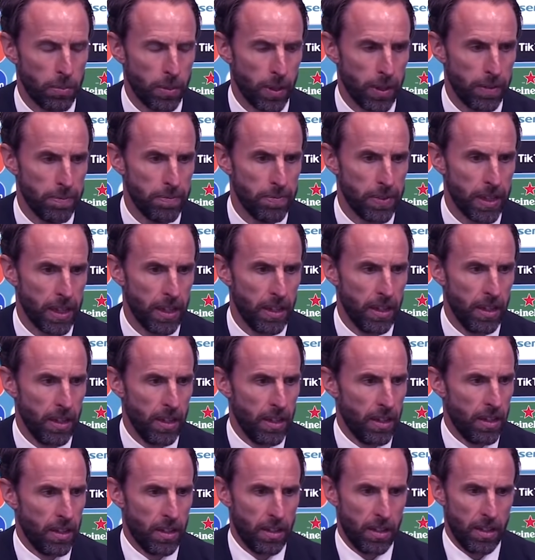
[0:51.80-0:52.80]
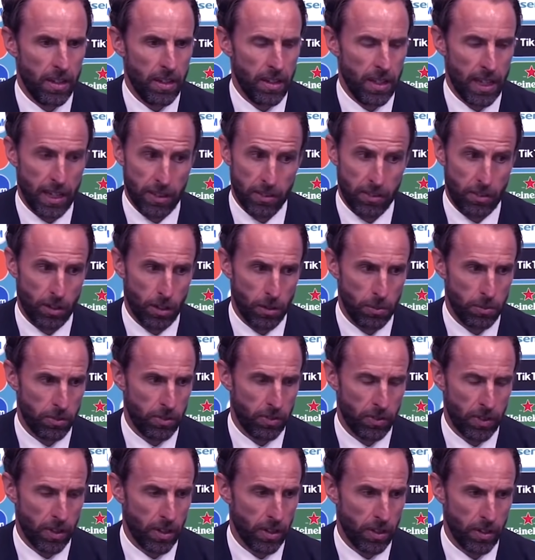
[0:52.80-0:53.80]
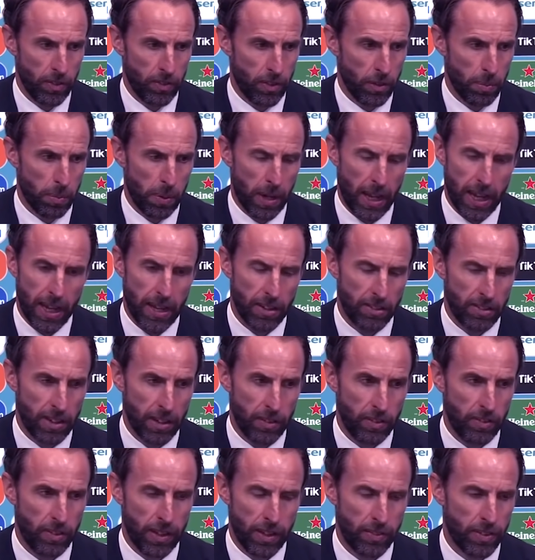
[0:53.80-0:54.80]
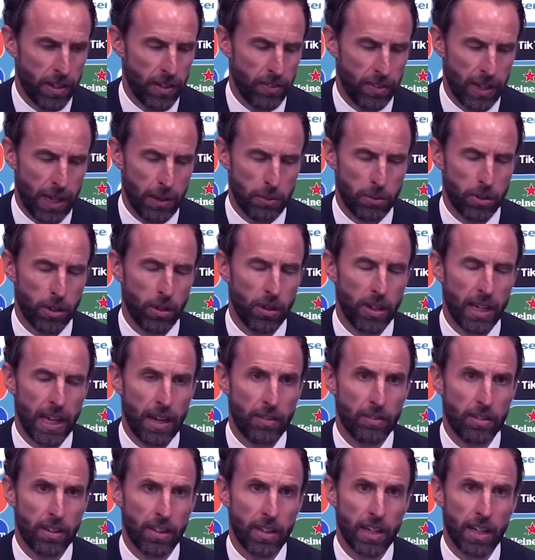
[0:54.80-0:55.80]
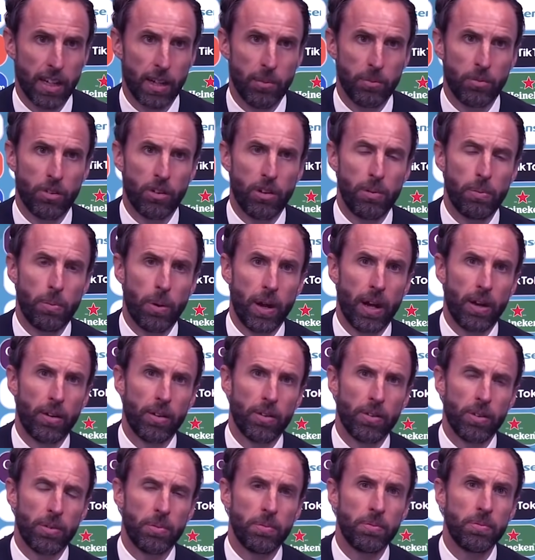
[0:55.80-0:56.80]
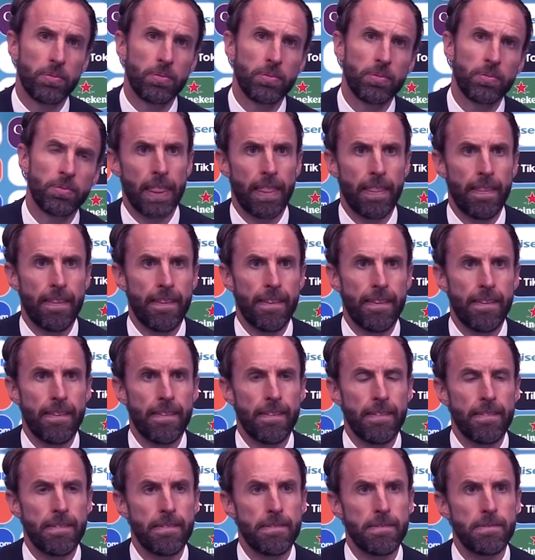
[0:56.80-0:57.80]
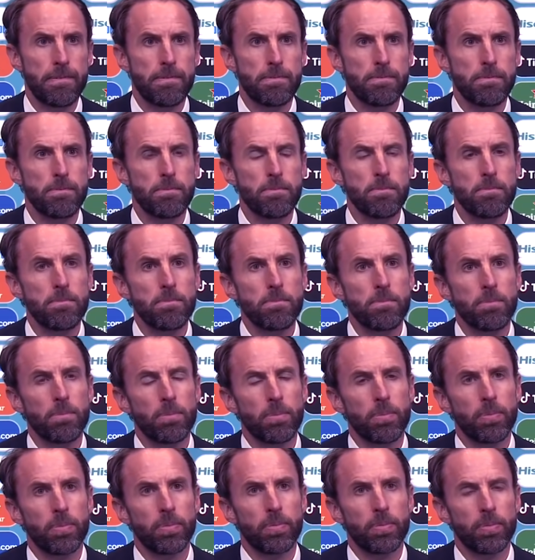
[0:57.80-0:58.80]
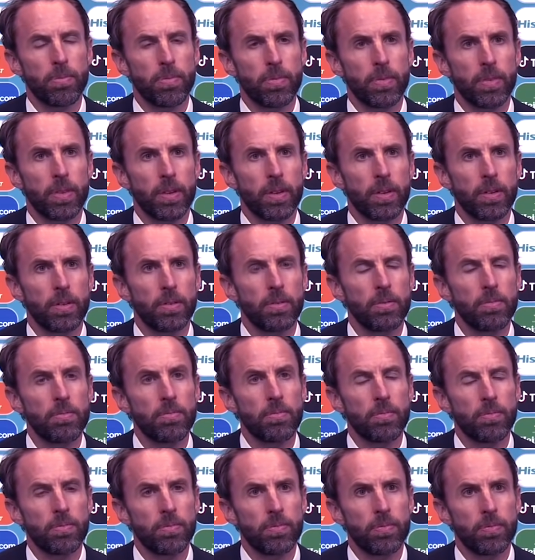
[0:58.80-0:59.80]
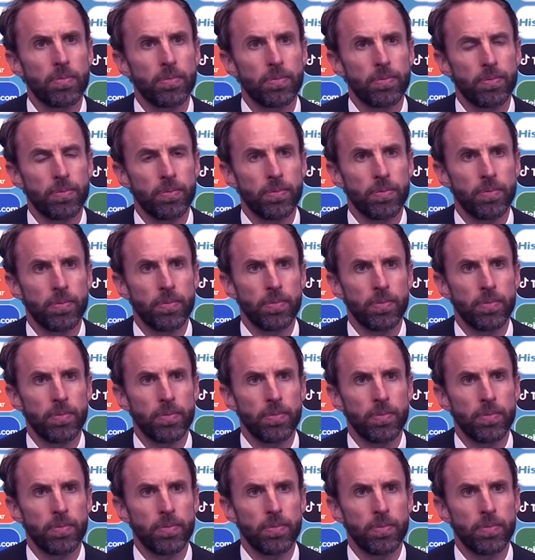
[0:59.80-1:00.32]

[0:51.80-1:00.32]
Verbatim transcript: футболистах, они сделали все, что могли. И я очень ими горжусь. Гаррет, сочувствую сегодняшнему поражению.